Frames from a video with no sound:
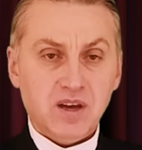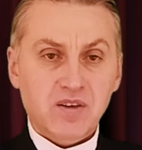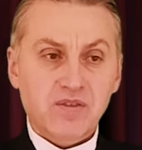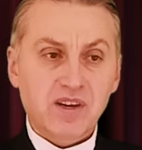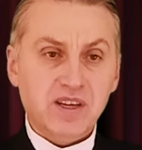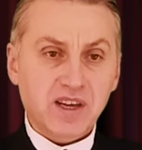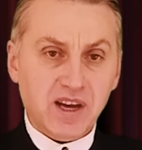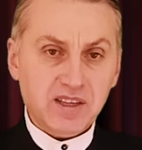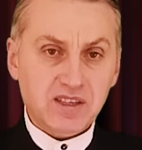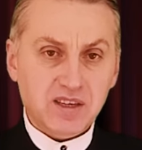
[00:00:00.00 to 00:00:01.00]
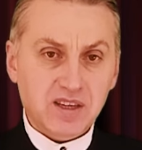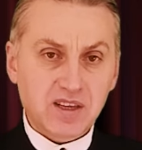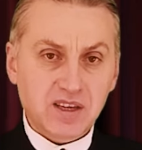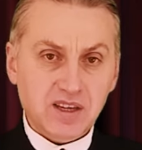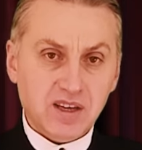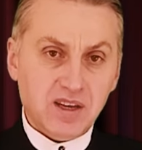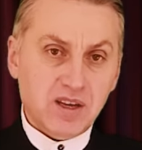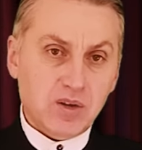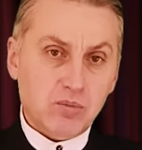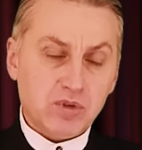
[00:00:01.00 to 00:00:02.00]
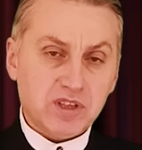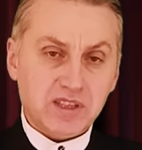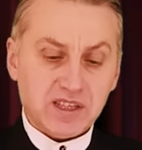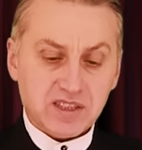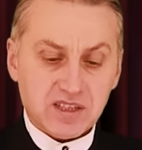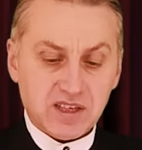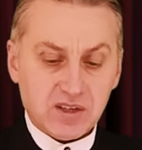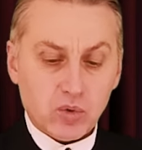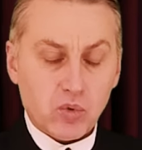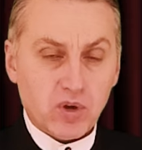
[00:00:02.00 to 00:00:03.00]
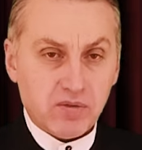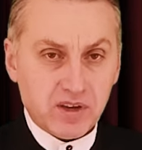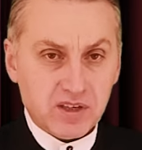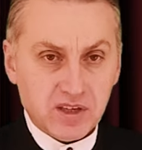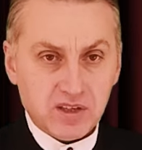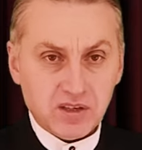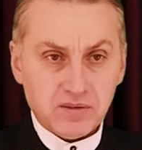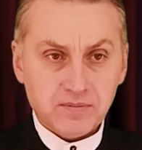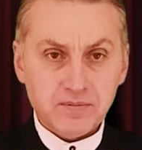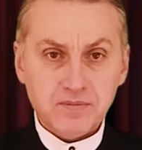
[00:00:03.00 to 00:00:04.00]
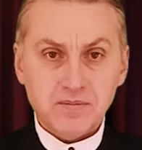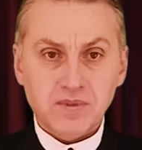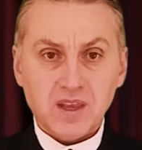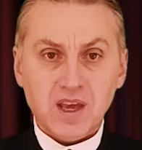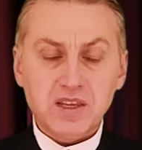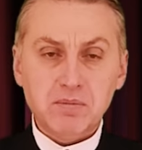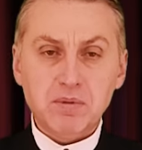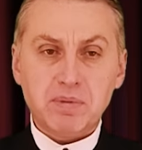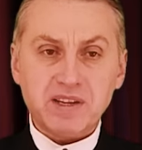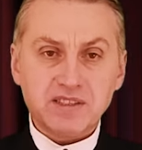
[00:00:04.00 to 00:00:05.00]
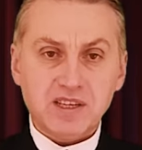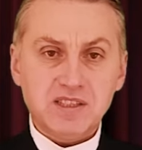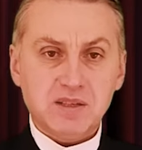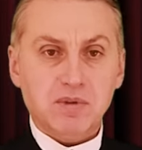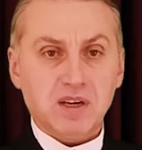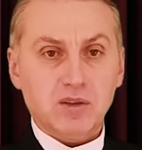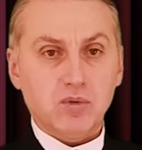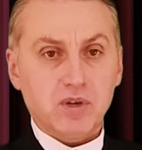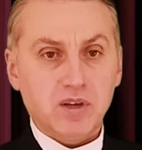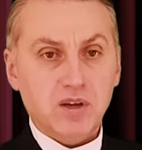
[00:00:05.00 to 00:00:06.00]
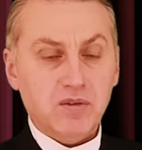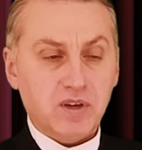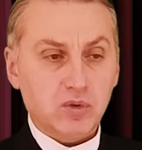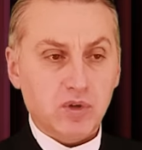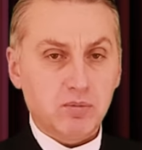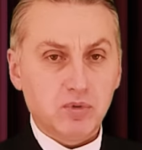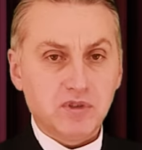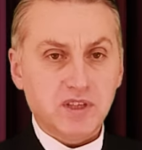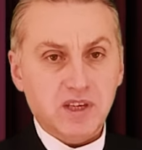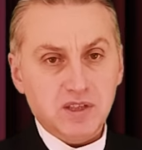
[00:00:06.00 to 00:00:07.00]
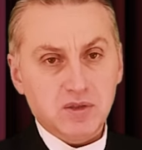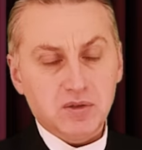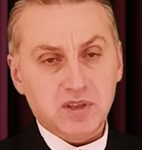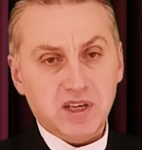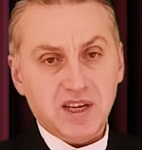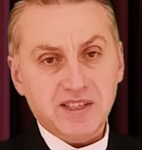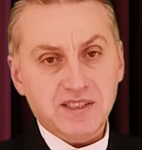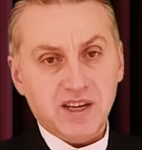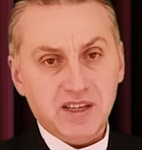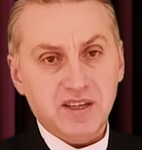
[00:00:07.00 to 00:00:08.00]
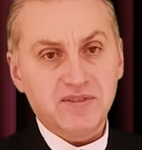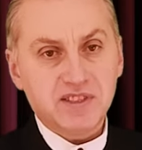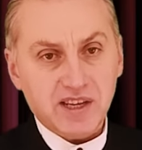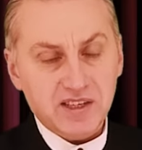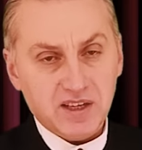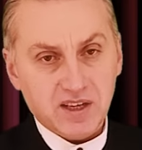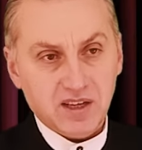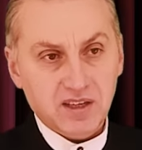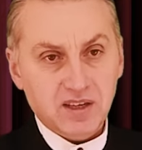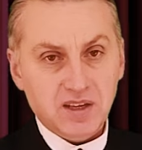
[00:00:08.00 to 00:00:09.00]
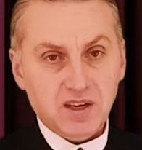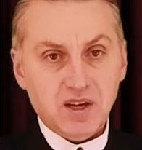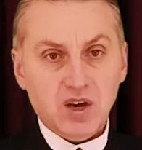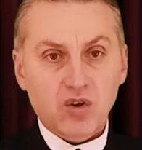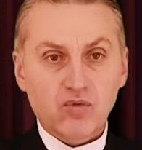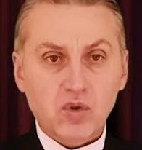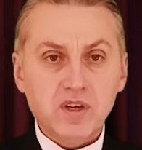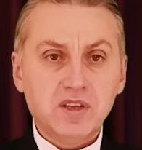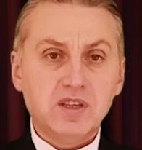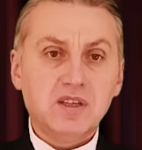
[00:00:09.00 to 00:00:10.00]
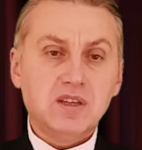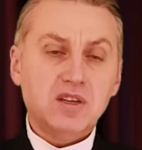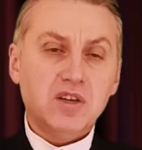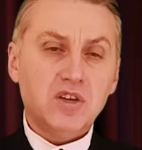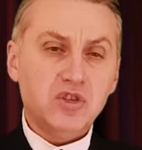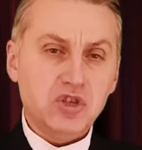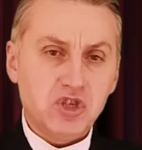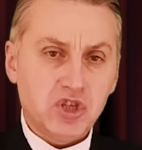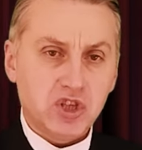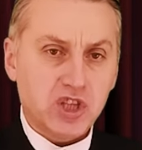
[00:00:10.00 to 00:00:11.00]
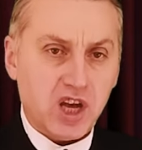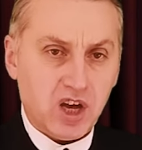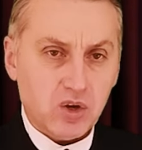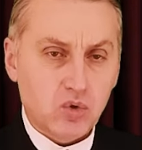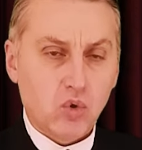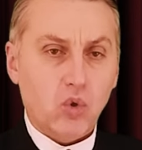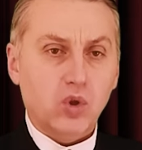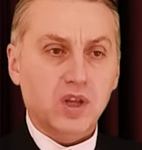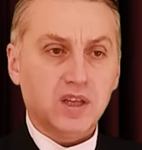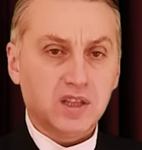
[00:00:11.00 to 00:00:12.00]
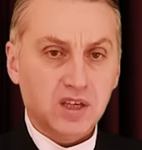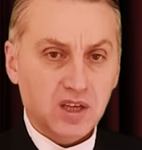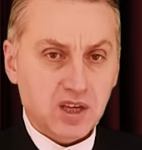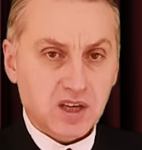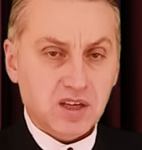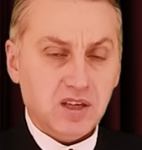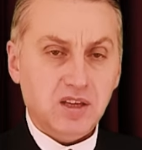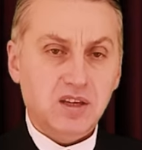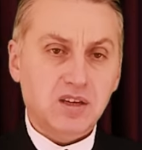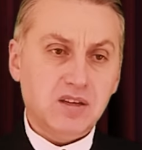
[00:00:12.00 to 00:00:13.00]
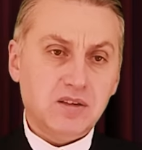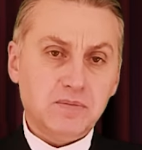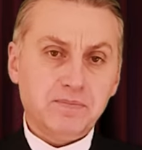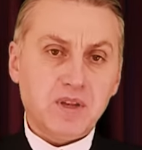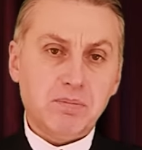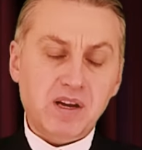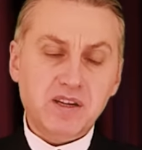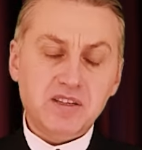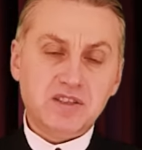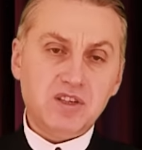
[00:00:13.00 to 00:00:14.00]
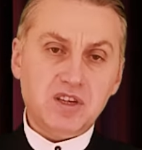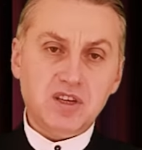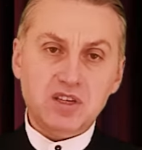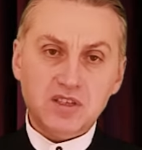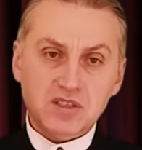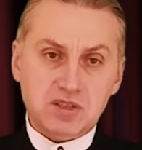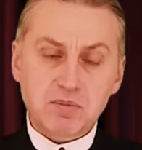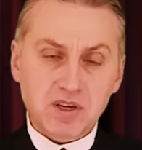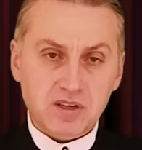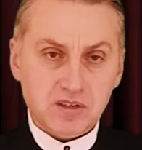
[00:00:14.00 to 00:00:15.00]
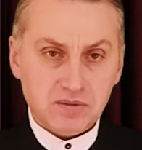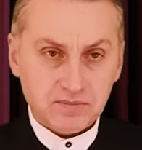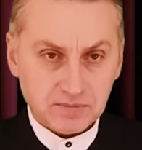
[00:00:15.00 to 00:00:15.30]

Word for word: влиять и можно так сказать, руководить этими процессами, которые, в которых будут задействованы три остальных всадника. Войны, нищета, голод и болезни и смерть.